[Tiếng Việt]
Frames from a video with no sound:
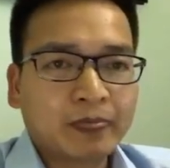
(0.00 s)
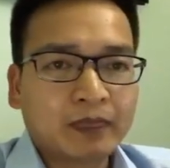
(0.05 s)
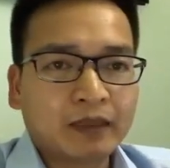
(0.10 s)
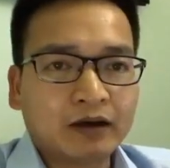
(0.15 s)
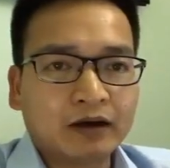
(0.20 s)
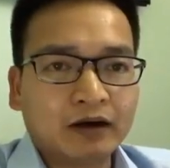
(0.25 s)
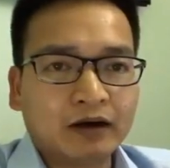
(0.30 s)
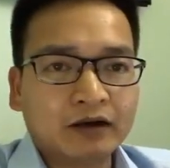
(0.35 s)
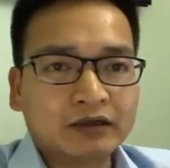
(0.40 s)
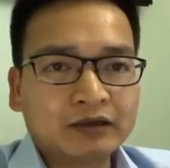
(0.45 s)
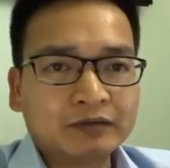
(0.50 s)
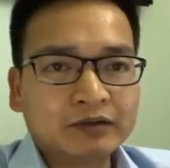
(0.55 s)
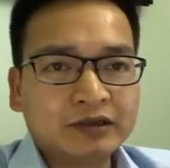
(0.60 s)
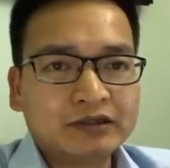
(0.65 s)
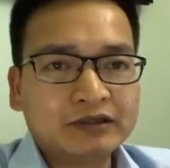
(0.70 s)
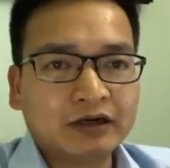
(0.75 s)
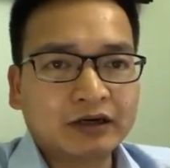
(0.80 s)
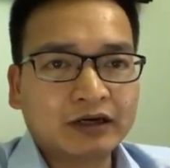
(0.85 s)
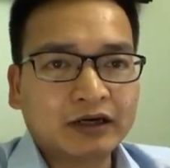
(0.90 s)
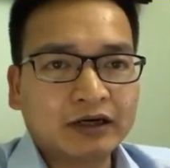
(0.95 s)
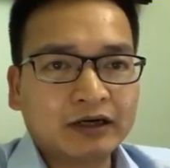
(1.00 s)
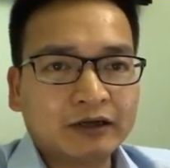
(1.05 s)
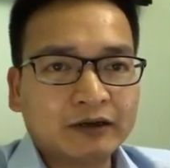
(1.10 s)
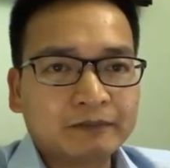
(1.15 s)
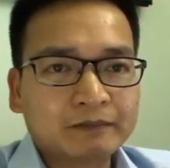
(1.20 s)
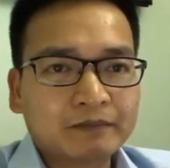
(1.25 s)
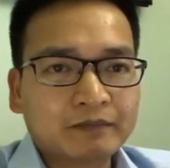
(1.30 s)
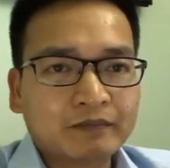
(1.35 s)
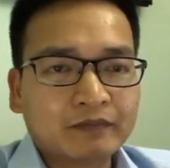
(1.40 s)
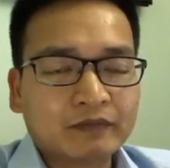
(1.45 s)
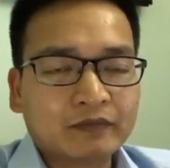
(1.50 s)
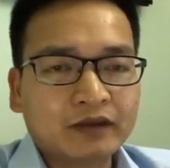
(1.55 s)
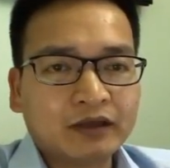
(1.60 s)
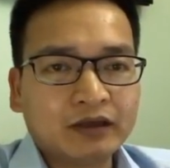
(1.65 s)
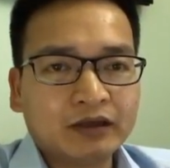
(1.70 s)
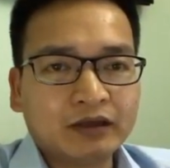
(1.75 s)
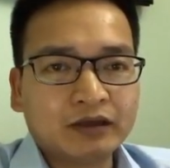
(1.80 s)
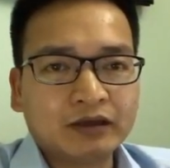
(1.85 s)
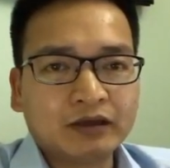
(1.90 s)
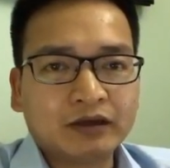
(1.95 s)
ở trong thị trường này
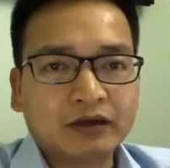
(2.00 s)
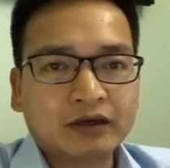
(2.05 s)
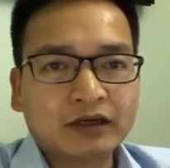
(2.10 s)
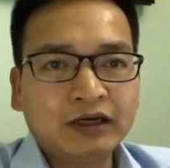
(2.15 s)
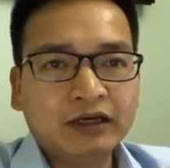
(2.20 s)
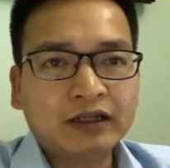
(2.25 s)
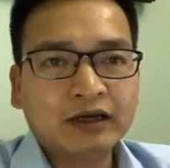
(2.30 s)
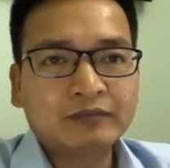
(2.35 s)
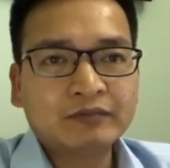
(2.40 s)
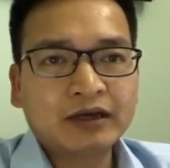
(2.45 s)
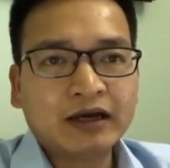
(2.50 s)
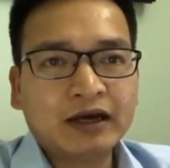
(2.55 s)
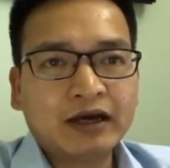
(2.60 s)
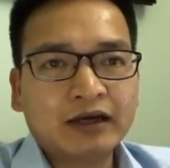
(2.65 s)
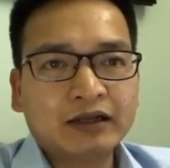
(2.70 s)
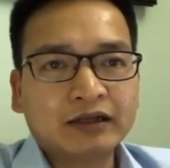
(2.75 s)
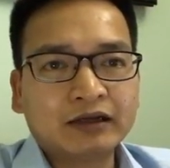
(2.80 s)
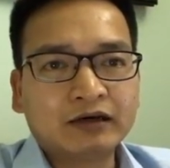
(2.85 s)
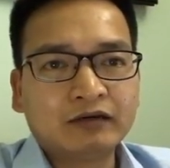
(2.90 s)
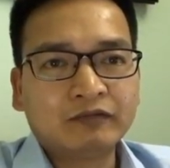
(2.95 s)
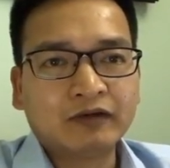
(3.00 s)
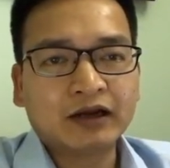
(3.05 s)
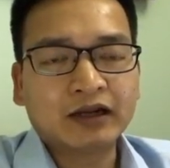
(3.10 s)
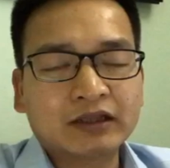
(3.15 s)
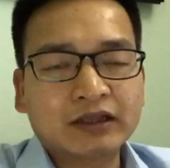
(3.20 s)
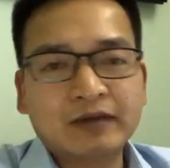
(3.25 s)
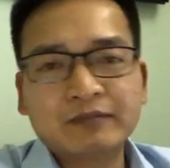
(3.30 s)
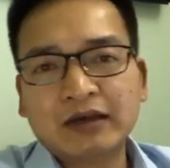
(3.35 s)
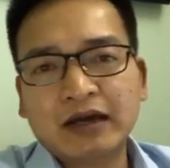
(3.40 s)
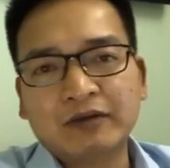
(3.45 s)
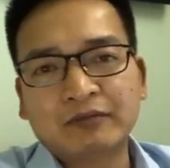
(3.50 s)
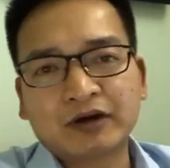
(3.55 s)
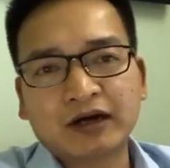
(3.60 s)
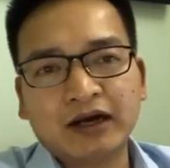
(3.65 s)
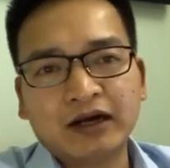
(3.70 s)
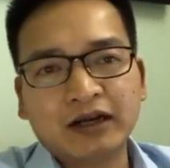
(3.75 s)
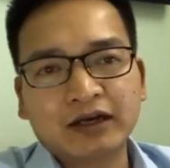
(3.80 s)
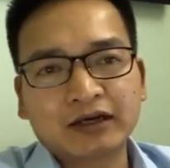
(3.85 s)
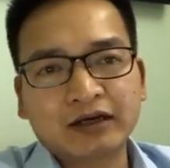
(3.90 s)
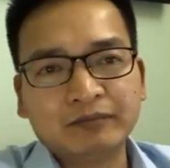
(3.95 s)
thì khi tham gia thì không là tham gia một
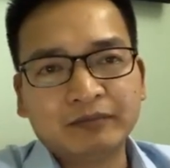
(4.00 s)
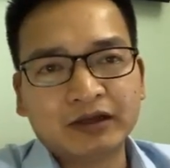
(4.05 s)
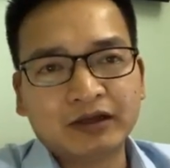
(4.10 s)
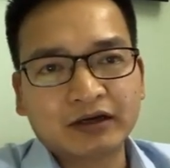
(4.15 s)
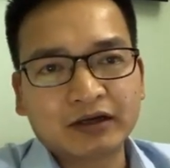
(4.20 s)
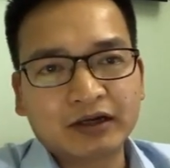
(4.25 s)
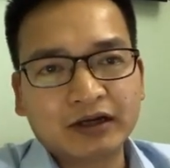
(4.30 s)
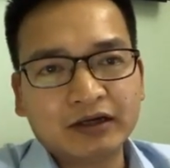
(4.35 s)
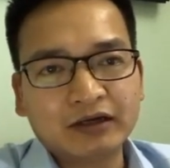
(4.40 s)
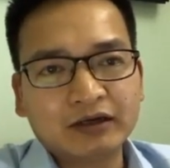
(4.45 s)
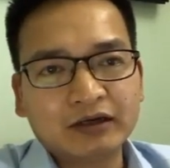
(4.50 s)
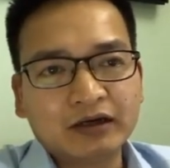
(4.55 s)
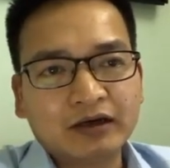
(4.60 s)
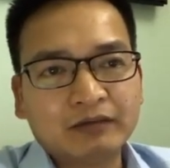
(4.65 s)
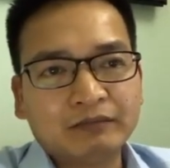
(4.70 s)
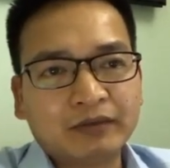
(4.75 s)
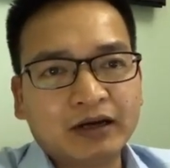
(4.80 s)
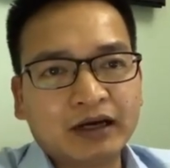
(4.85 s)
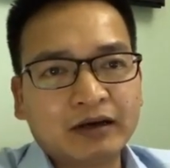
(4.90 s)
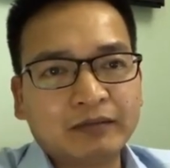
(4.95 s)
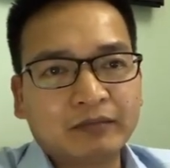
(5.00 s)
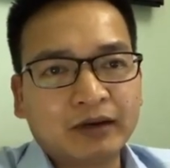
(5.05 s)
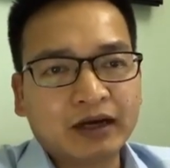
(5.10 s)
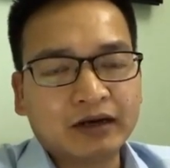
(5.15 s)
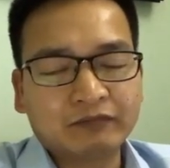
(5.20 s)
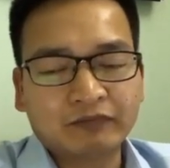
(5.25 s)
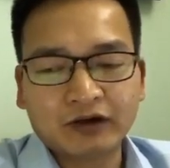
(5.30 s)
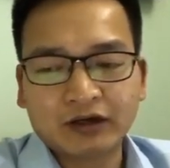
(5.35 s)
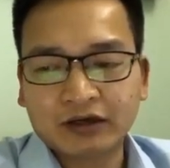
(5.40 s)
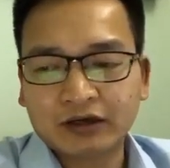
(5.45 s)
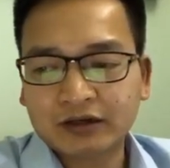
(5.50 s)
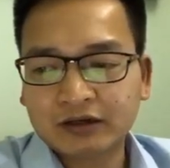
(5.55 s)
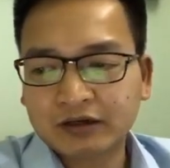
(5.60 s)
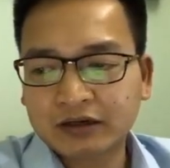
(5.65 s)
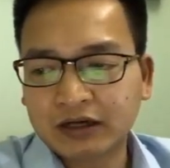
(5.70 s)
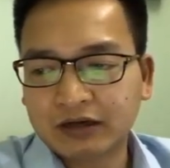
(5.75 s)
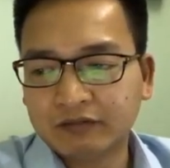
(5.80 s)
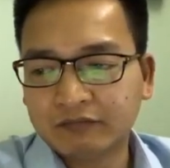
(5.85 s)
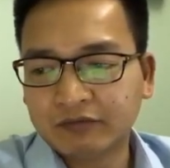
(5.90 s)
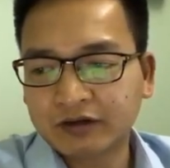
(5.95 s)
cái là kiếm tiền được ngay mà bạn phải
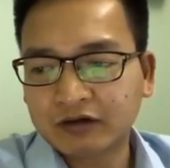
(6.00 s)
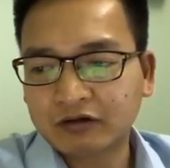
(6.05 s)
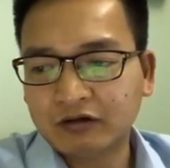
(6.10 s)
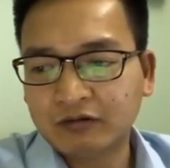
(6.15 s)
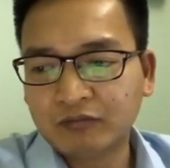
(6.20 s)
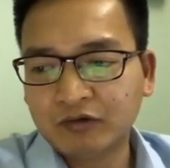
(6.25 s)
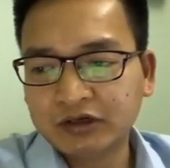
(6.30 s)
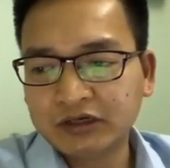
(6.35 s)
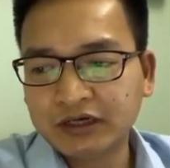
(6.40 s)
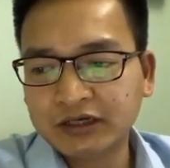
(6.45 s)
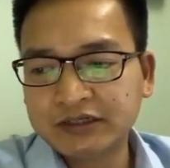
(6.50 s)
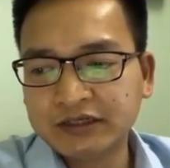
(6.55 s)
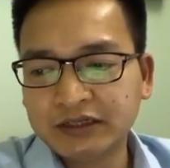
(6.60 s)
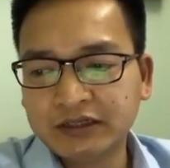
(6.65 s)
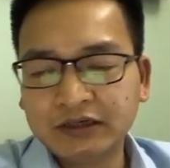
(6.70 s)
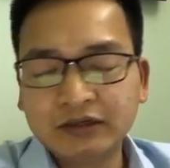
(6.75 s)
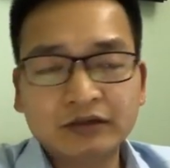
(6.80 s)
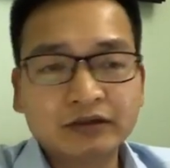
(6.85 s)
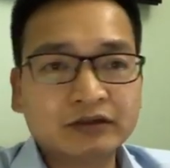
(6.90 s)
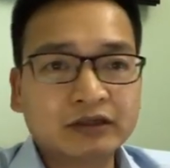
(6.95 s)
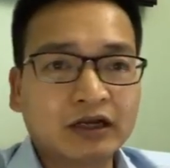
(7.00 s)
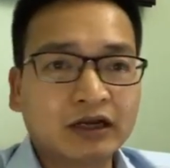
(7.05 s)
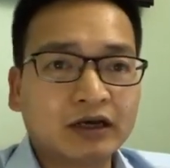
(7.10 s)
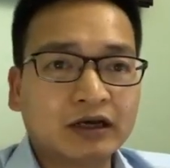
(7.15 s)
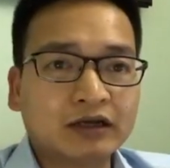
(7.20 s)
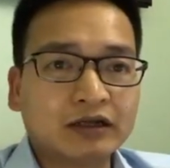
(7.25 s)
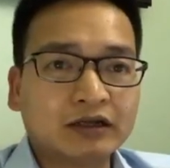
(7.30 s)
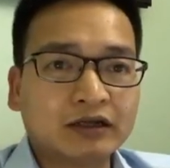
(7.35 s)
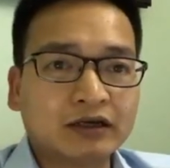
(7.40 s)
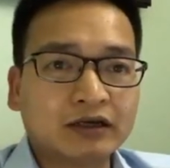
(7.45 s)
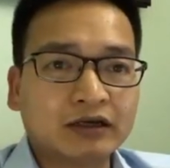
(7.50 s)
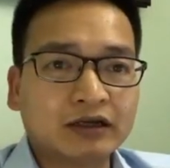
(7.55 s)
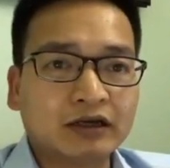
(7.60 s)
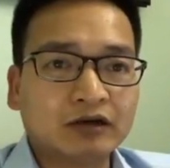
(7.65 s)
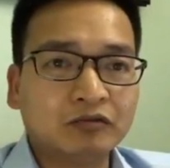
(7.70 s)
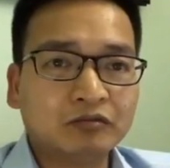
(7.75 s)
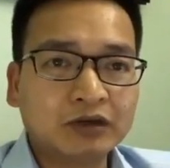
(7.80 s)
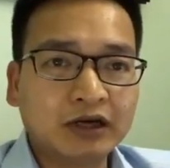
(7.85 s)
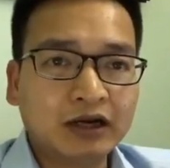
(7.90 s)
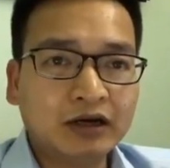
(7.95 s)
cần phải có một những cái tri thức rất là là, là
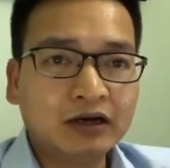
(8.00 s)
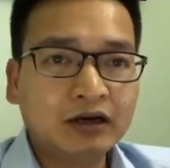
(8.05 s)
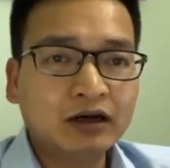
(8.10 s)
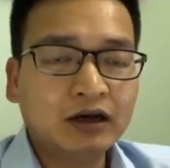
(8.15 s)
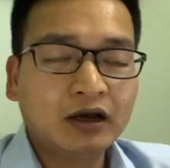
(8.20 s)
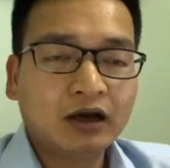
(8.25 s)
đúng đắn